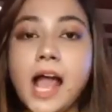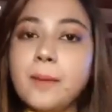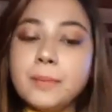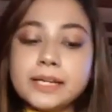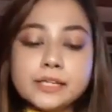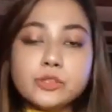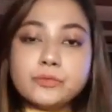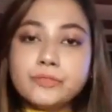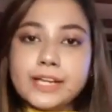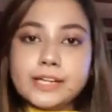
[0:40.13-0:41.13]
আমরা কিন্তু
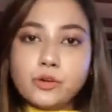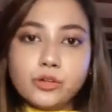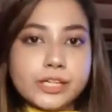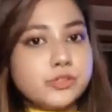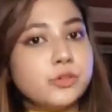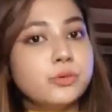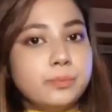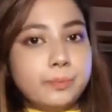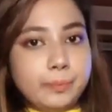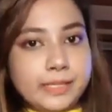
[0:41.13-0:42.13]
ফেক কোনো কিছু
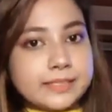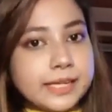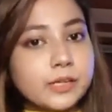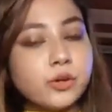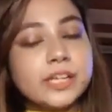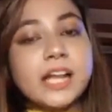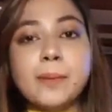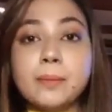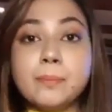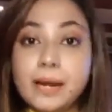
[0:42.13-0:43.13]
মানে সেল করি না
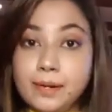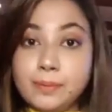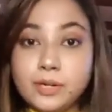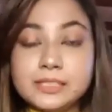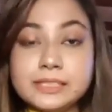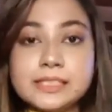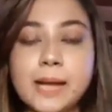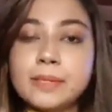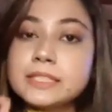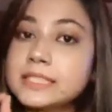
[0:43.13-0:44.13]
আমরা বারবার বলে দিচ্ছি
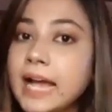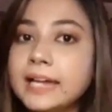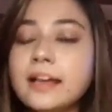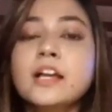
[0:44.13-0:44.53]
আমরা চাই